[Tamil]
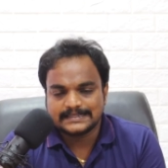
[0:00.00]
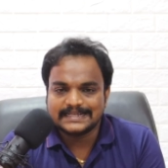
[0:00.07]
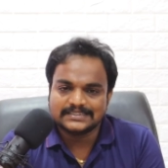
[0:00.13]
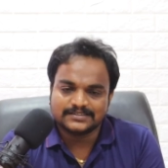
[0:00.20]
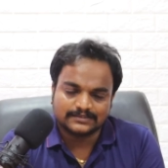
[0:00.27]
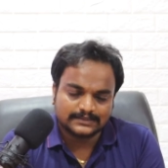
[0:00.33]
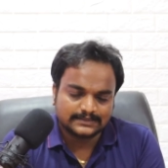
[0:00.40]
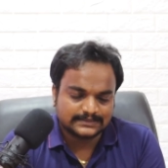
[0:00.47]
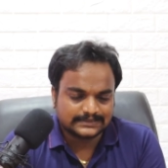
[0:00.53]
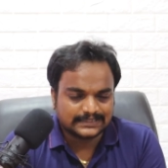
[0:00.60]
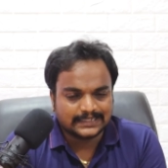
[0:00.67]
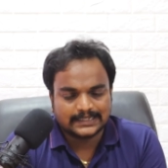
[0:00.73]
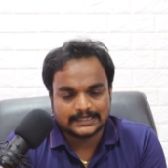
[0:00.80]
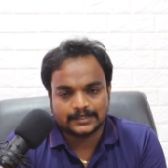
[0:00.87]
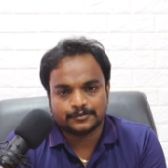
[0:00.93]
சேல்ஸ் வந்து
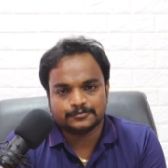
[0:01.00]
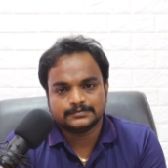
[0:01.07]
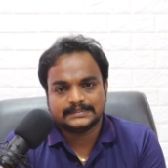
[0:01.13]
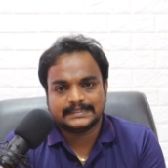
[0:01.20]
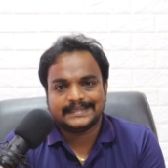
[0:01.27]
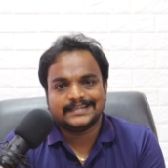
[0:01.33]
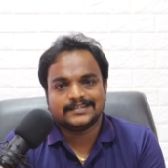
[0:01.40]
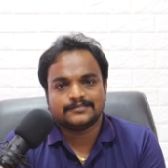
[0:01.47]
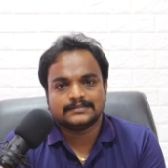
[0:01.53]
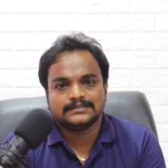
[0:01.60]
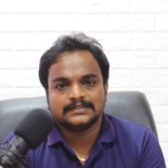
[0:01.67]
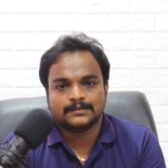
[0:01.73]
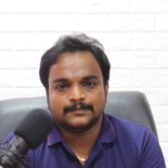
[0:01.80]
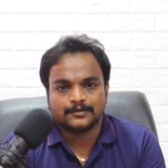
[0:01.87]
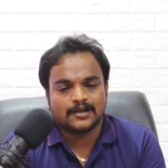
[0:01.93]
ஸ்டார்ட் ஆகும் செகண்ட்
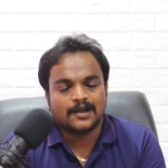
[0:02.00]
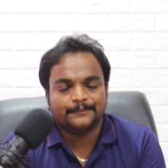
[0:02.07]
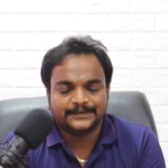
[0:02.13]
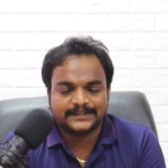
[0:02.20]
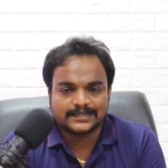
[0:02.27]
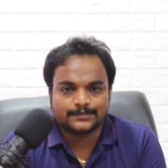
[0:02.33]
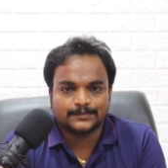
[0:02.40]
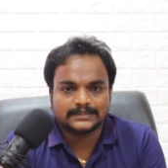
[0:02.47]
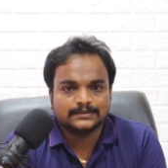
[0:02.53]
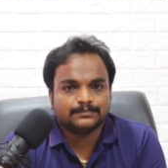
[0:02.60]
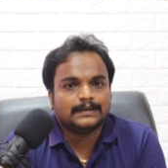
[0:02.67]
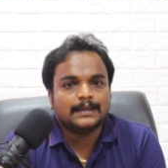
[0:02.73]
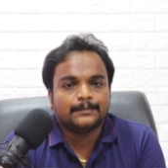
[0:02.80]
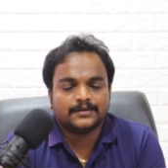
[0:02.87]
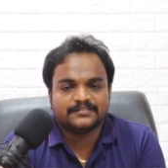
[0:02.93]
வந்து நம்ம காம்படிட்டரை
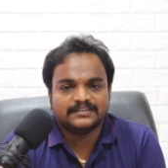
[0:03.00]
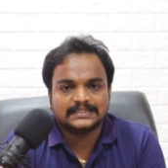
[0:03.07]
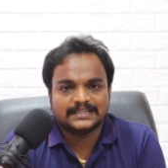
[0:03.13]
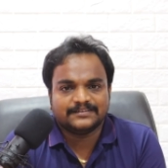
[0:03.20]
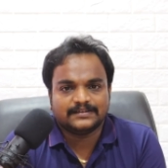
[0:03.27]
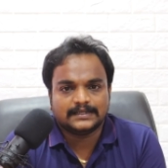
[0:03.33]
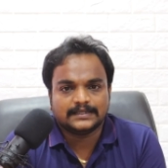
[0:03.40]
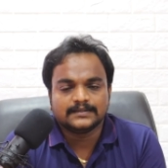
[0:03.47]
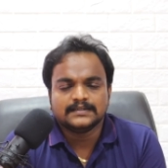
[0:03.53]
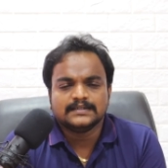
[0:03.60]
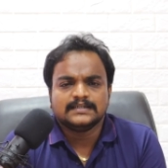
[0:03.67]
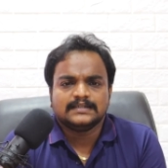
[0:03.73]
பார்த்து பயப்படவே தேவையில்லை